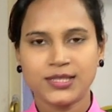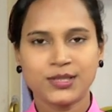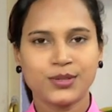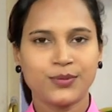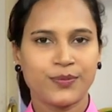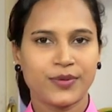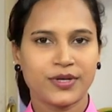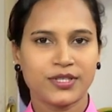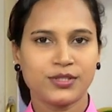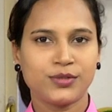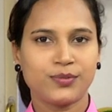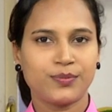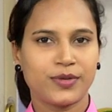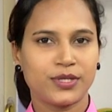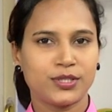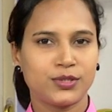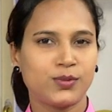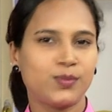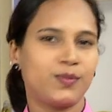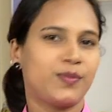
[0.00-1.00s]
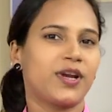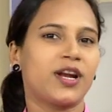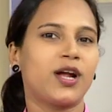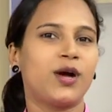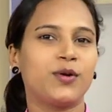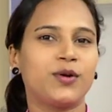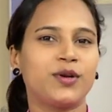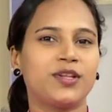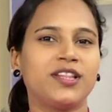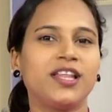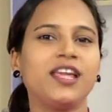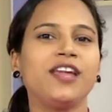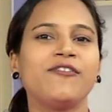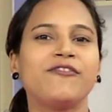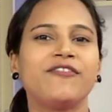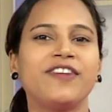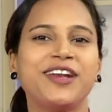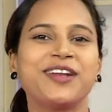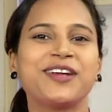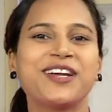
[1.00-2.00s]
సూపర్ సూపర్ సూపర్గా ఉంటుంది
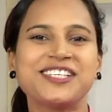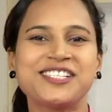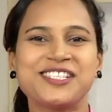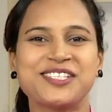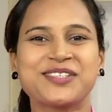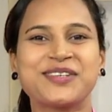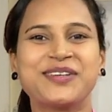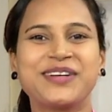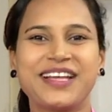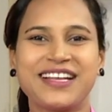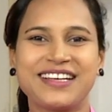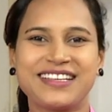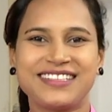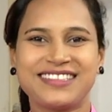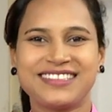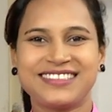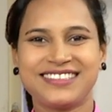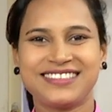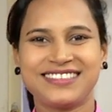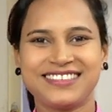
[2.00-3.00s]
వేడిక చేసుకోవడానికి